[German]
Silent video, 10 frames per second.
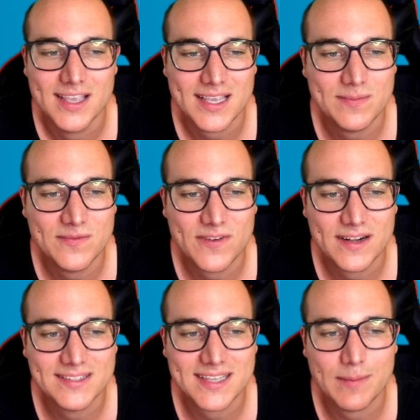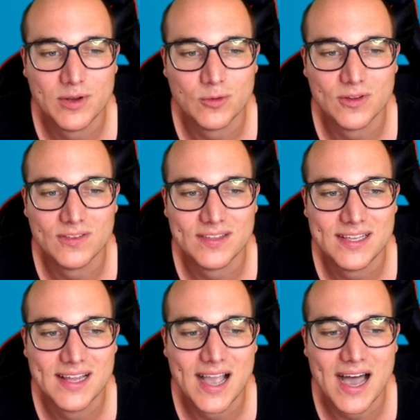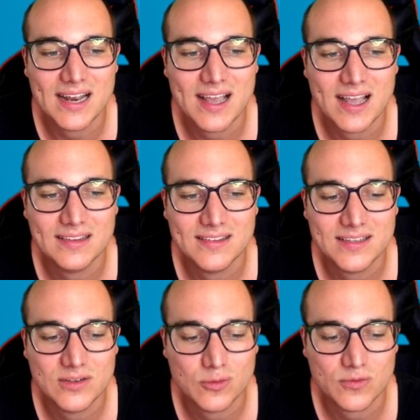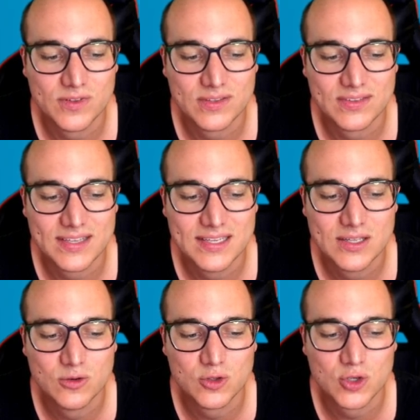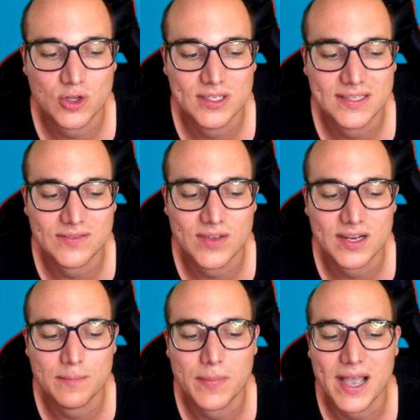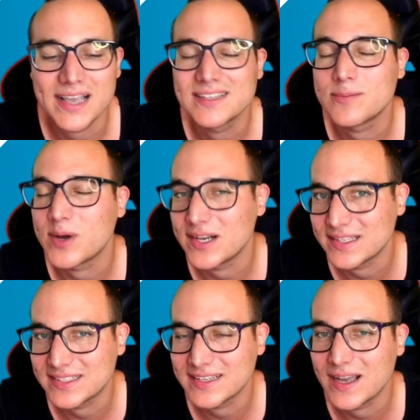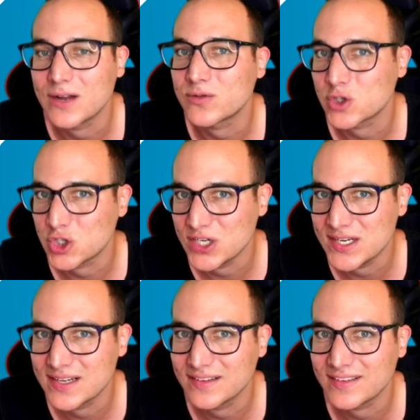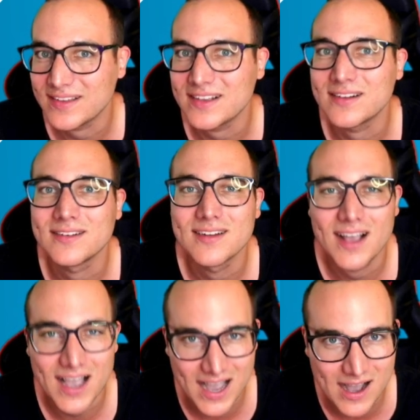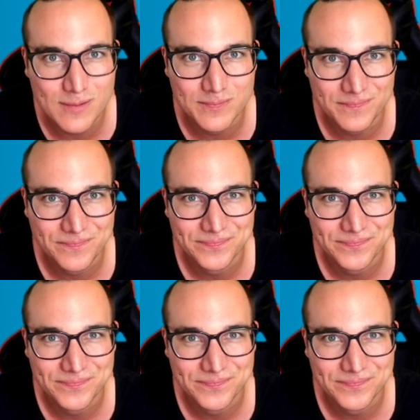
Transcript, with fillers: Ebenfalls kann man unser Stile alle ansehen und wir sehen hier nun schon, dass wir eine breite Palette an verschiedenen Stilen haben.